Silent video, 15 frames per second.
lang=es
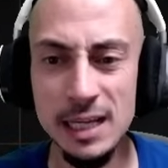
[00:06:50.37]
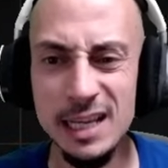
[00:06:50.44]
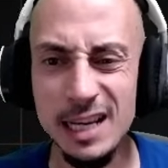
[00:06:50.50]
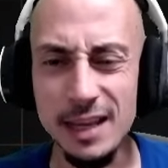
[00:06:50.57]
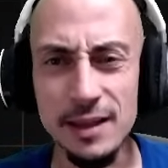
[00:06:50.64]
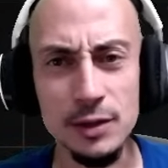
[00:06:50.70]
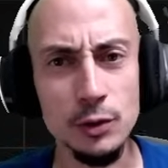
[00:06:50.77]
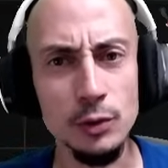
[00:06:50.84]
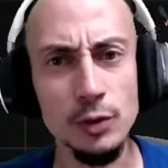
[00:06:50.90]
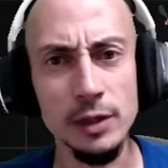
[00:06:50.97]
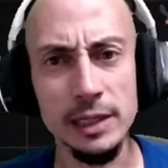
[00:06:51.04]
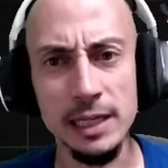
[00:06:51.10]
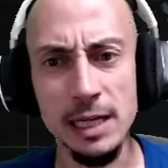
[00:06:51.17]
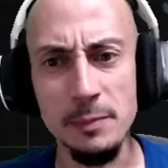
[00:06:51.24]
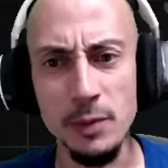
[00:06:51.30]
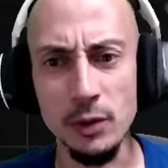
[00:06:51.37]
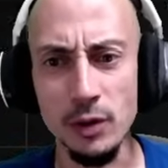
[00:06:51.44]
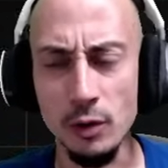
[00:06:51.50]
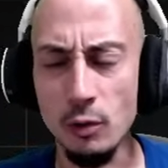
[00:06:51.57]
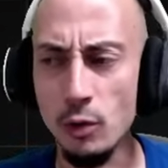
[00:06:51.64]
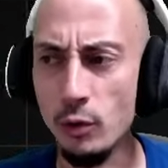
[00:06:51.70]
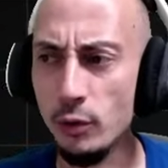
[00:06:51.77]
He destruido el que era el peor del
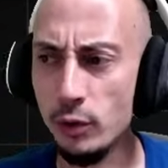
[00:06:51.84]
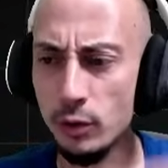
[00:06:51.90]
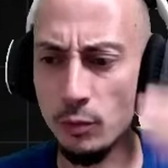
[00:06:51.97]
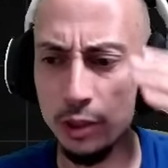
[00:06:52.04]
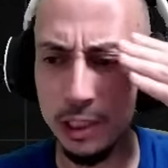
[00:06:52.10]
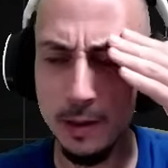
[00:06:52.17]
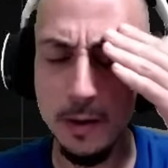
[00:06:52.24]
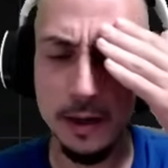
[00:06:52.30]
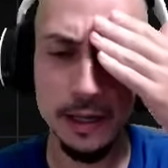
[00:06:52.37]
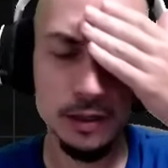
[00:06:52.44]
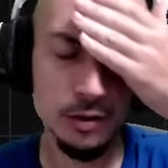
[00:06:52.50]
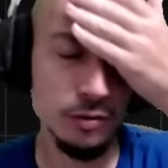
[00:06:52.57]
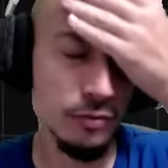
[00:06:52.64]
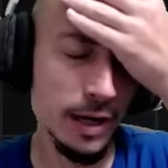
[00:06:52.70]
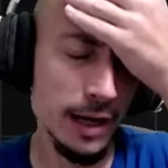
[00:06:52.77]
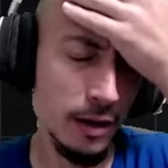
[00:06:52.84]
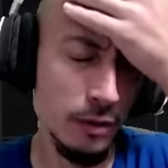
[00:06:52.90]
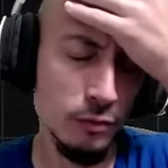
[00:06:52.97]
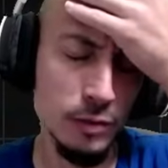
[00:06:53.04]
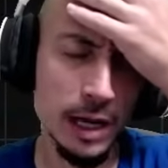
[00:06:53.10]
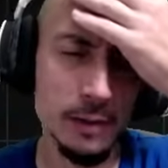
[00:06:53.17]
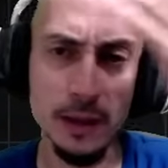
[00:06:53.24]
juego, ¿cómo se llamaba? Es, es una,
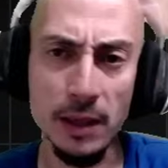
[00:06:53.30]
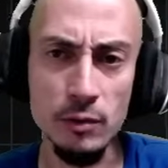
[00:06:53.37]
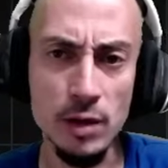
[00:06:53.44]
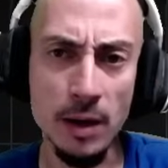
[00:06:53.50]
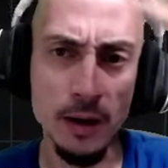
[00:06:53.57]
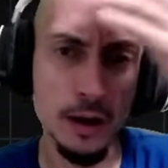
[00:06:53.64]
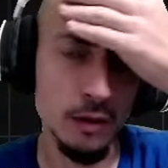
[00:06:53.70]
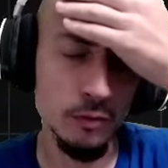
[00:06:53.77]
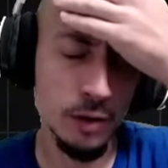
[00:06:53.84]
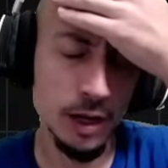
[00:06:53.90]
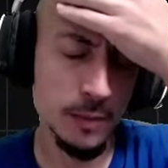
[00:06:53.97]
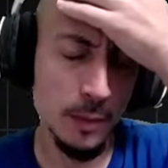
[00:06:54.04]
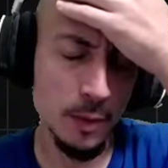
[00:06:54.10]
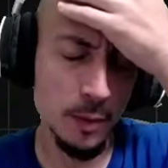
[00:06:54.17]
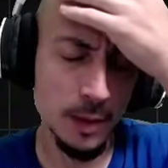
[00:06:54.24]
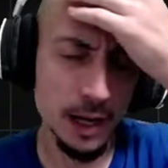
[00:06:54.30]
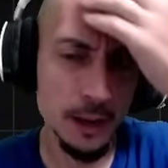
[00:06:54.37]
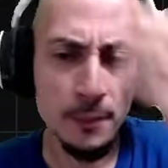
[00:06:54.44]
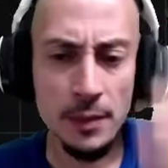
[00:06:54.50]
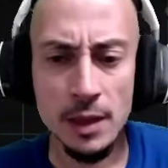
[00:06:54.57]
un arma de una, un arma muy mala.